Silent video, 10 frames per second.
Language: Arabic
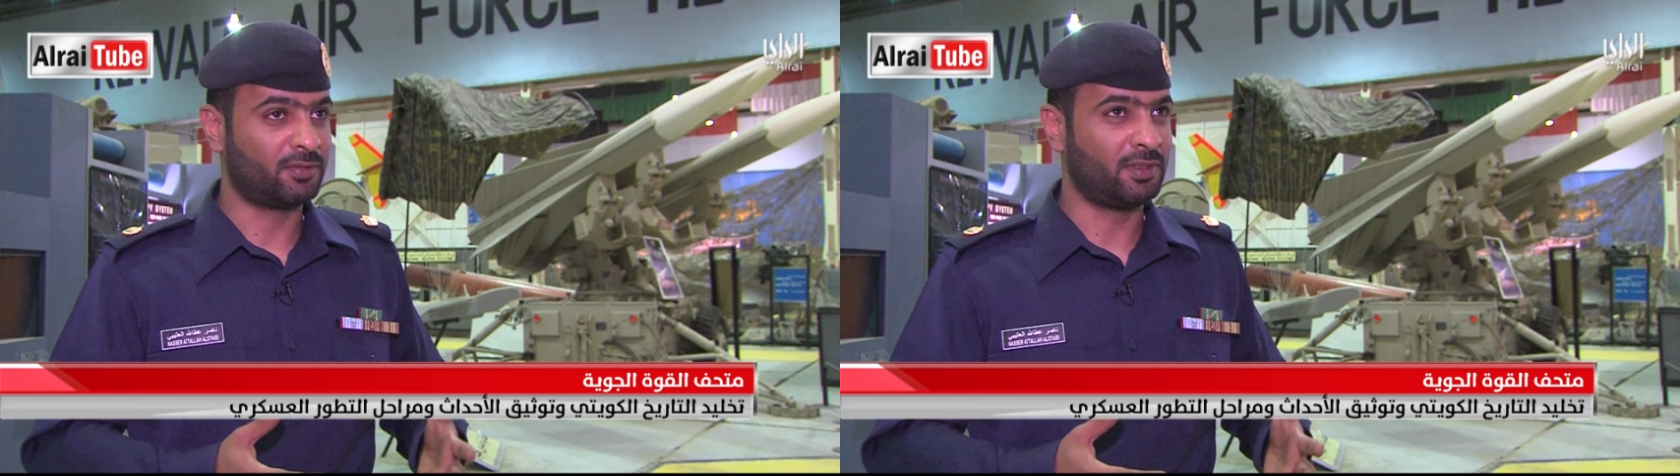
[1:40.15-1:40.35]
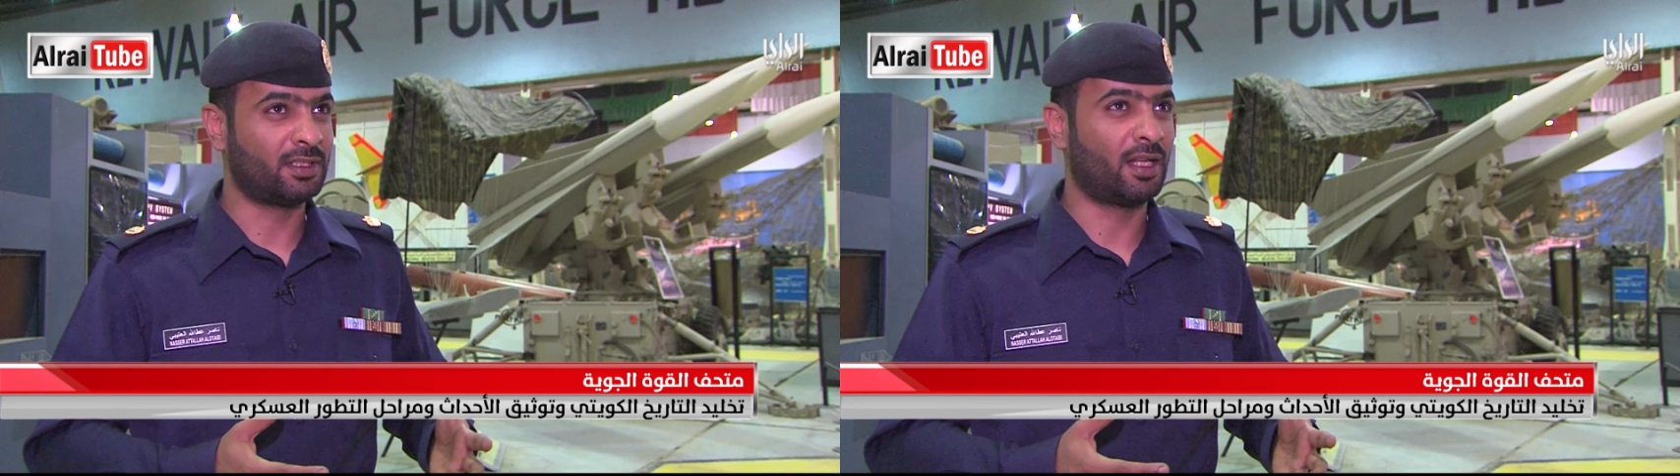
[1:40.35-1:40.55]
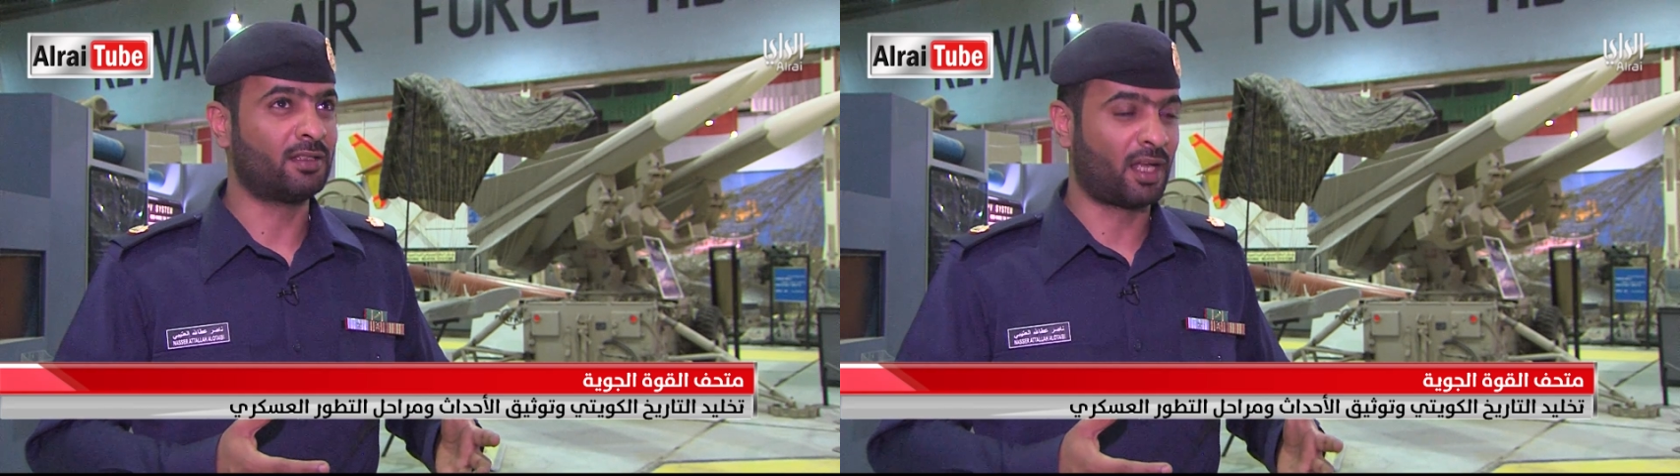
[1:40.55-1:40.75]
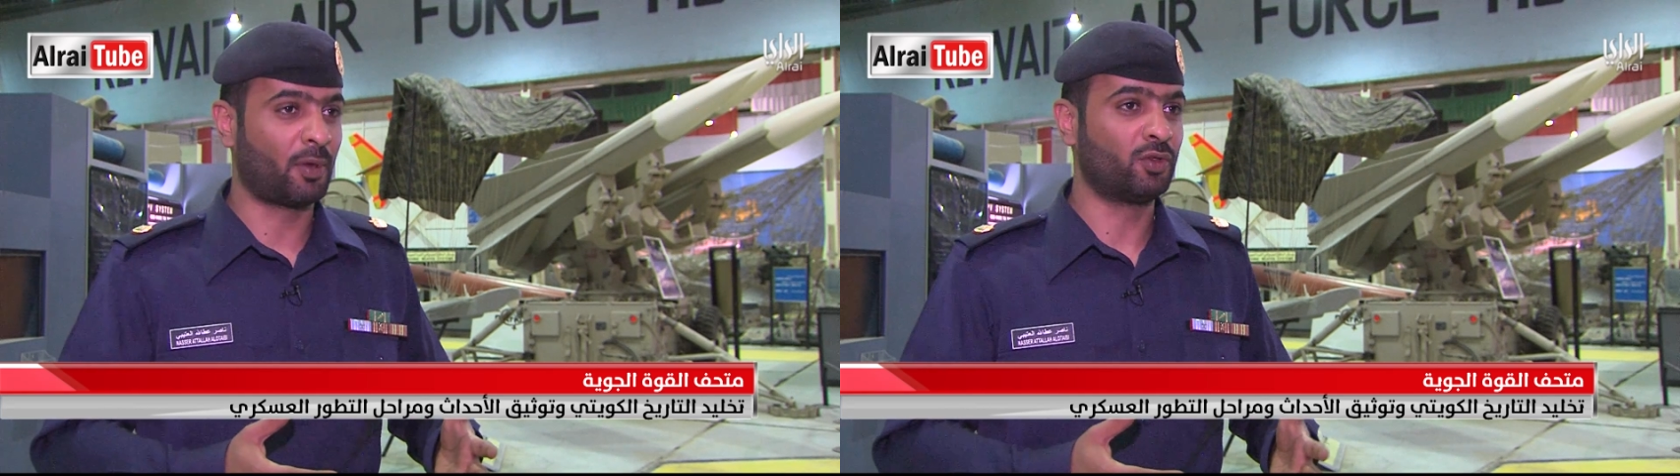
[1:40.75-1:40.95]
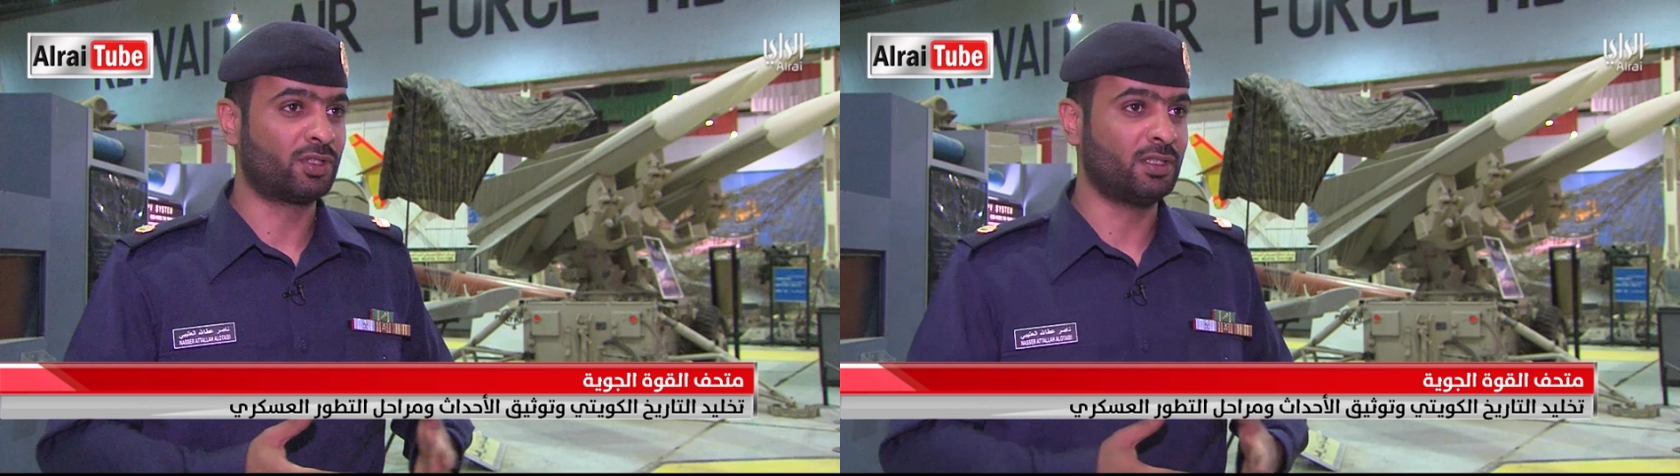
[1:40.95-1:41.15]
في سنة
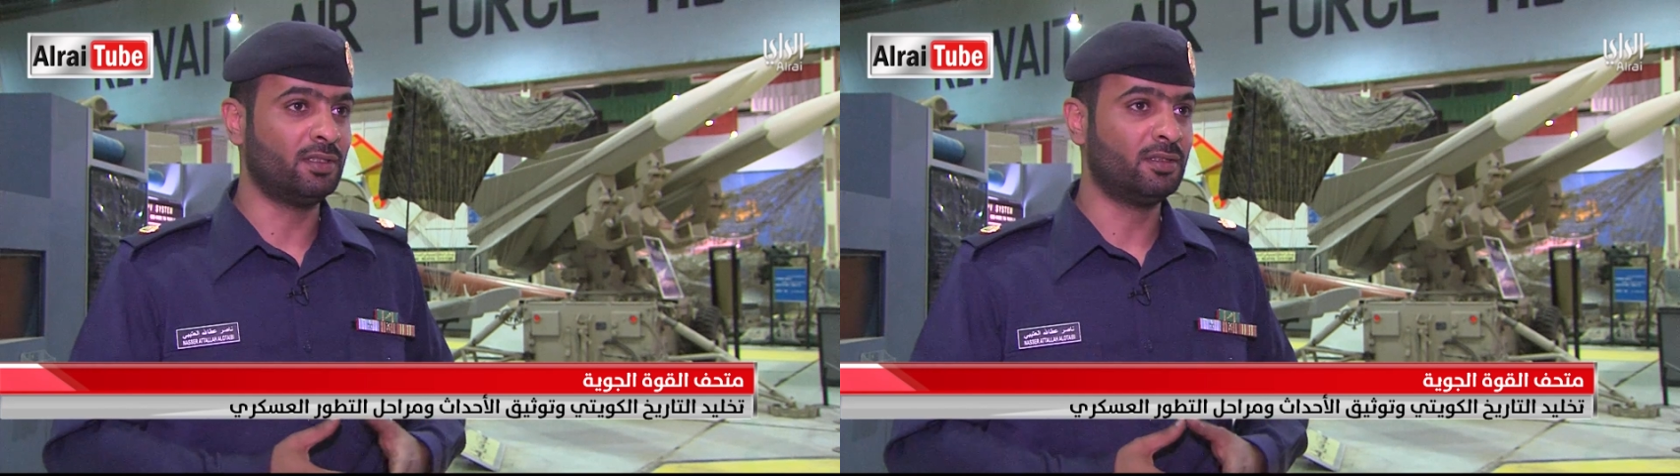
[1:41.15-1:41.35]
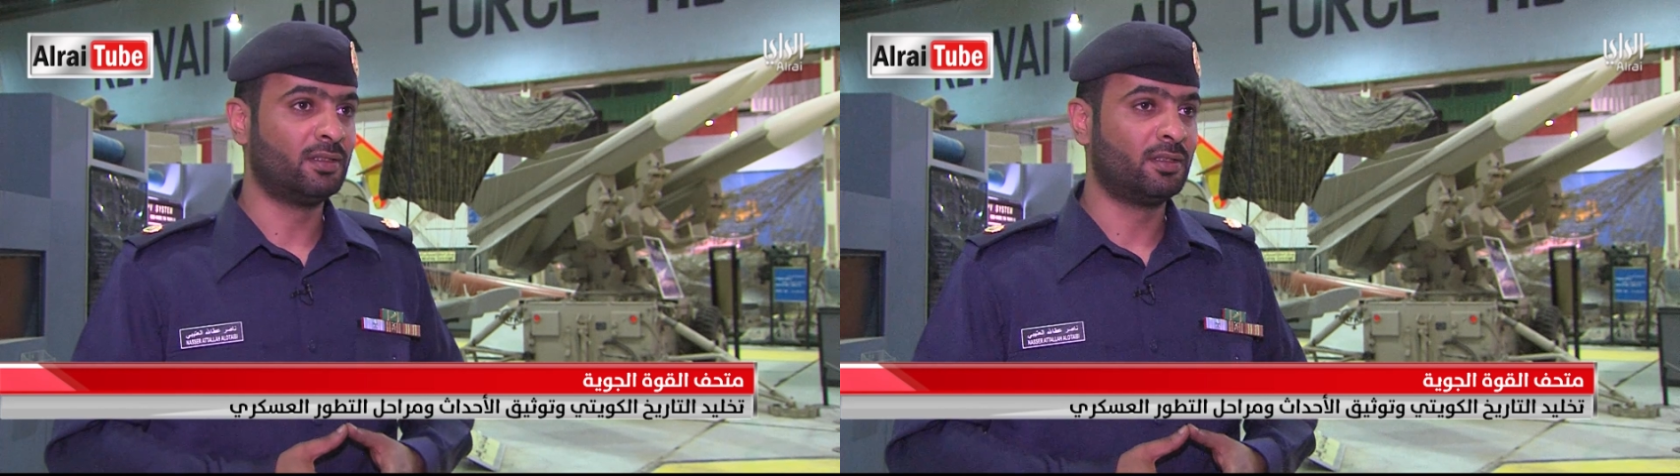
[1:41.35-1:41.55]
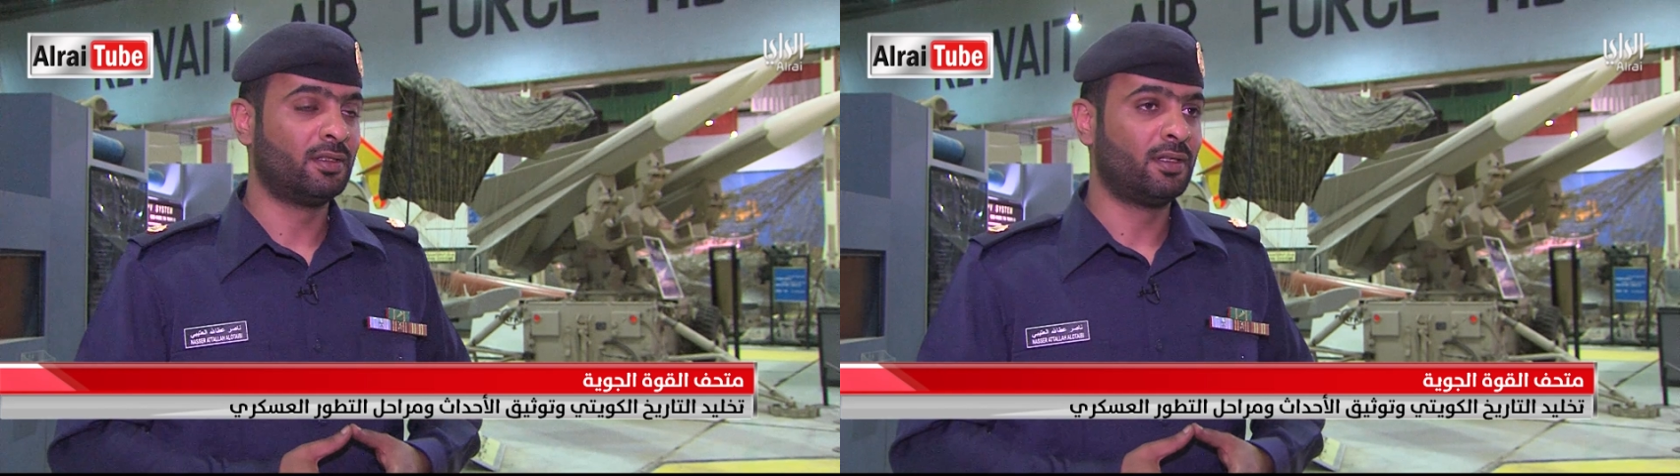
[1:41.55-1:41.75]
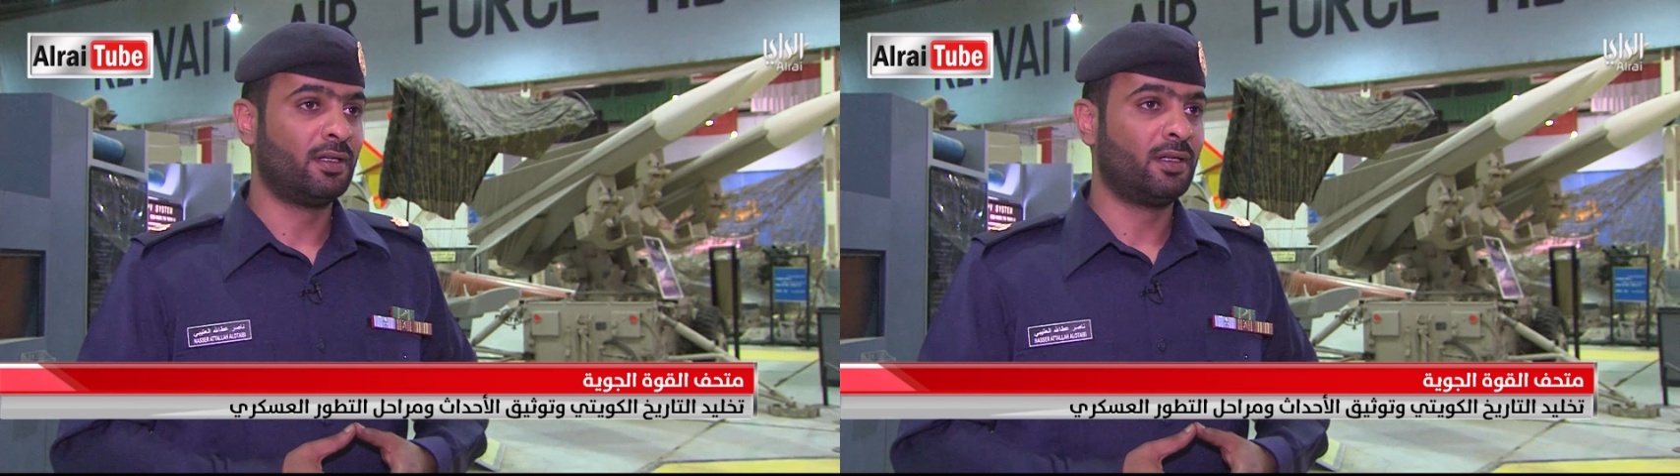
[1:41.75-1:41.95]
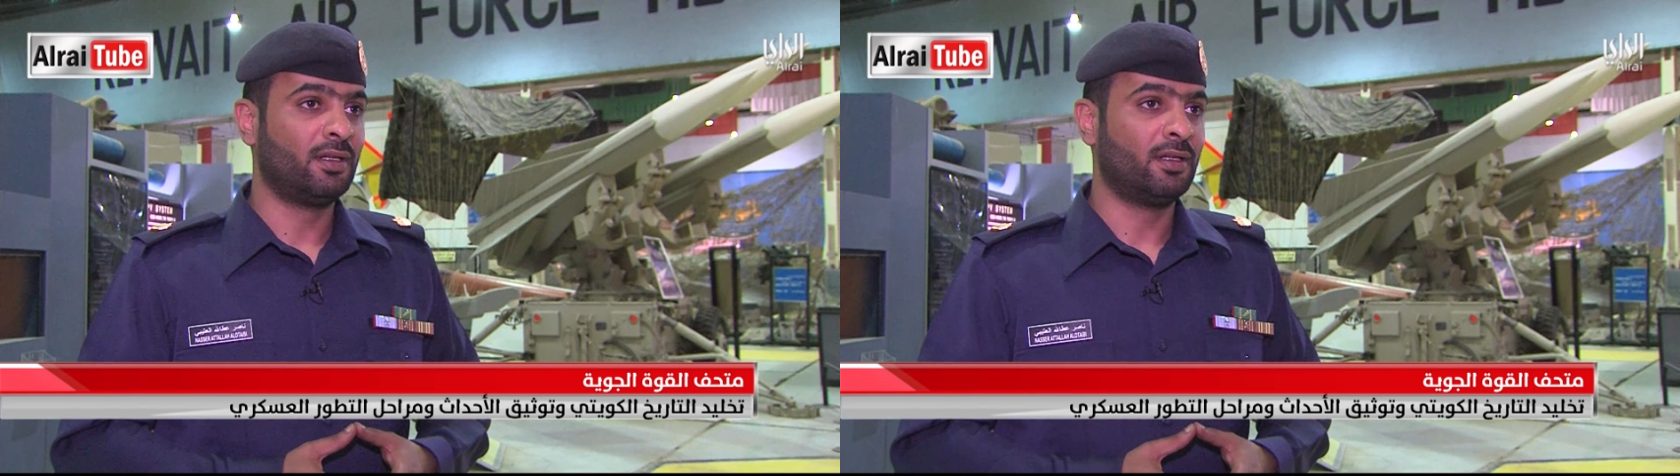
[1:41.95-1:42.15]
94
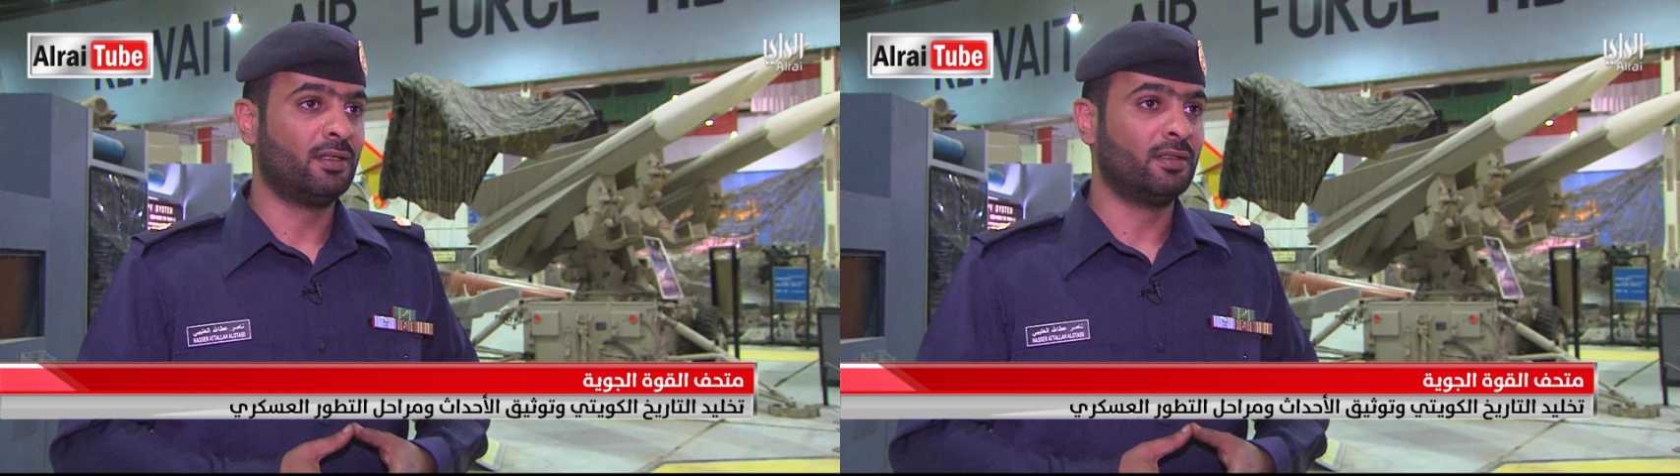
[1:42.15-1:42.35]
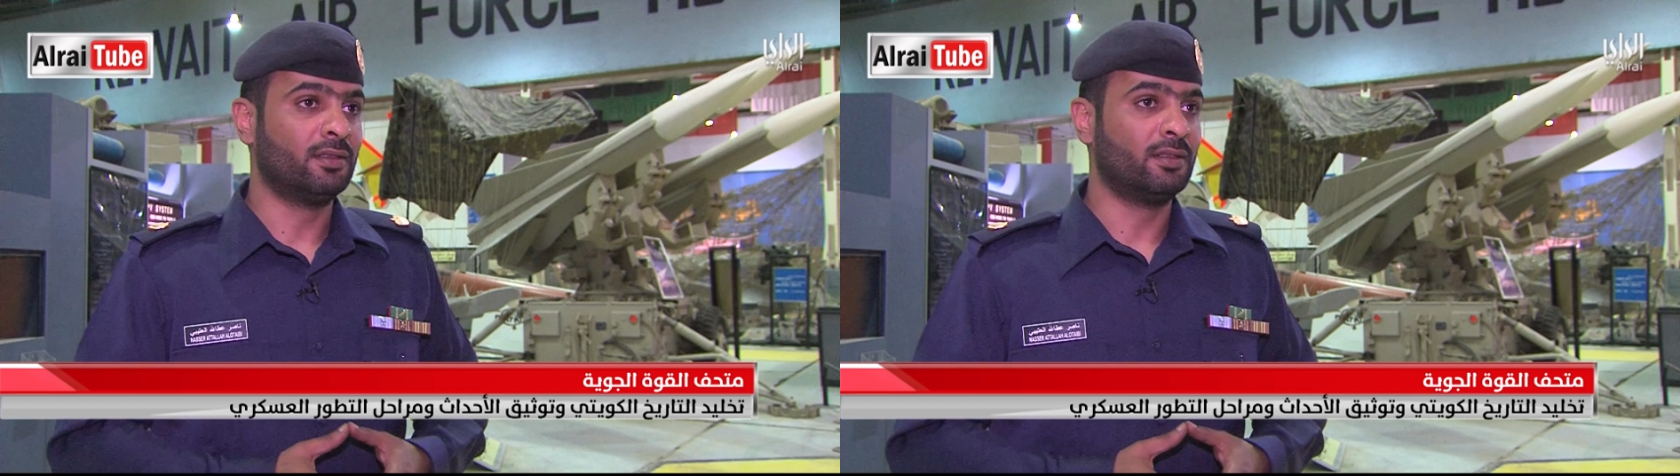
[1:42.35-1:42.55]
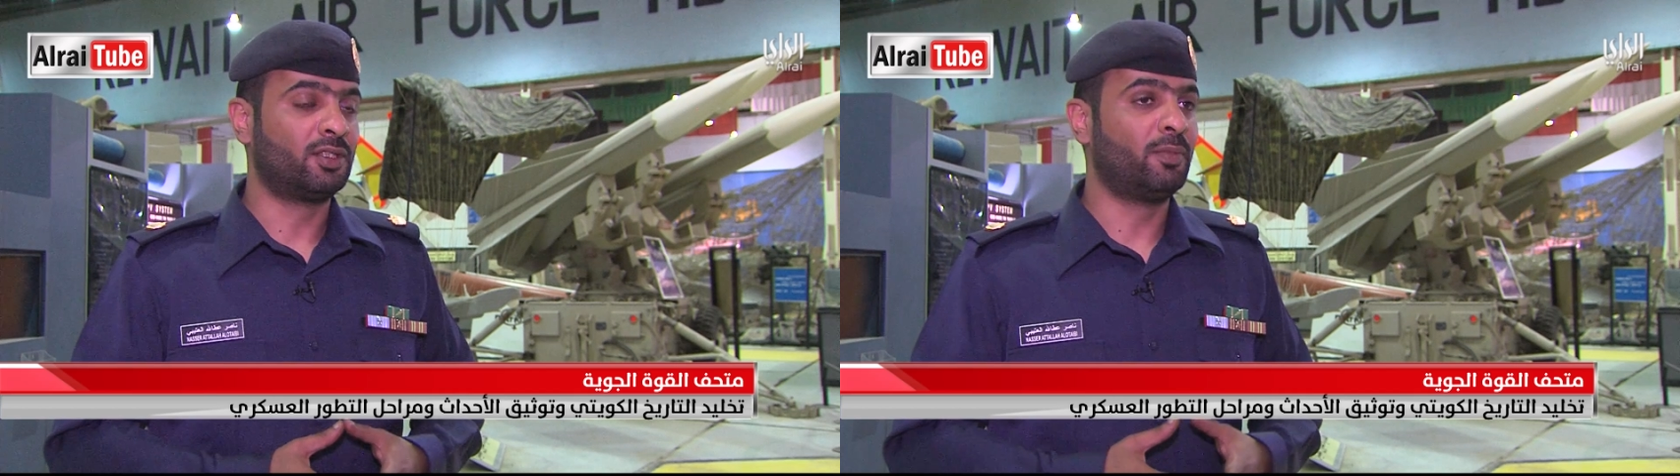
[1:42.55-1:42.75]
آه،